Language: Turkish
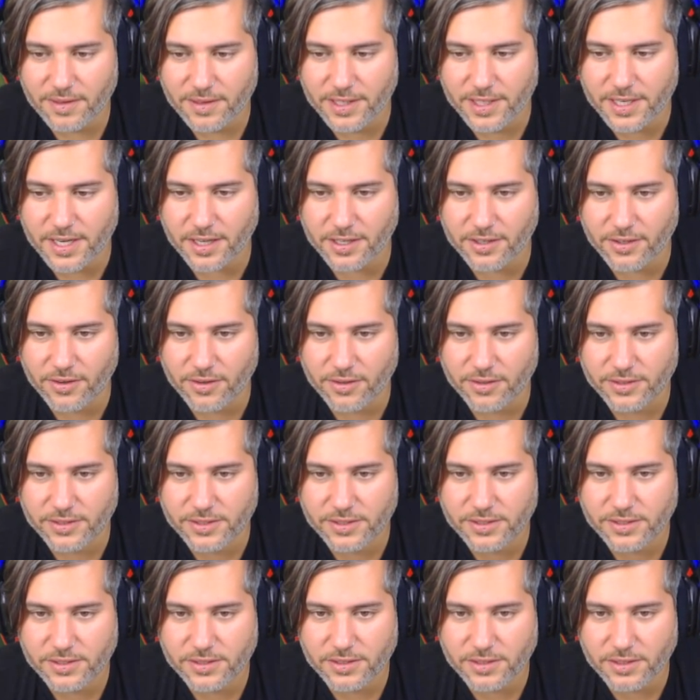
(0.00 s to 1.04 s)
dikkat
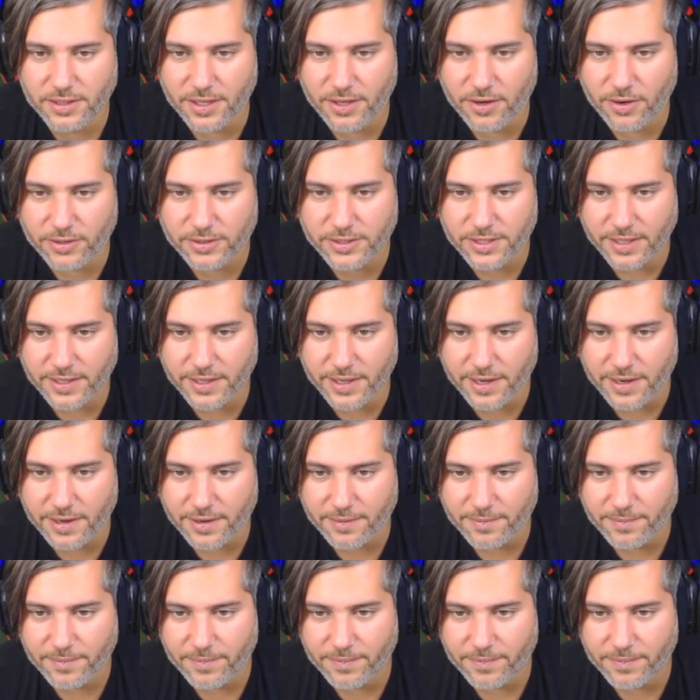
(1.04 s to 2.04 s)
ediyoruz. Leroy Sané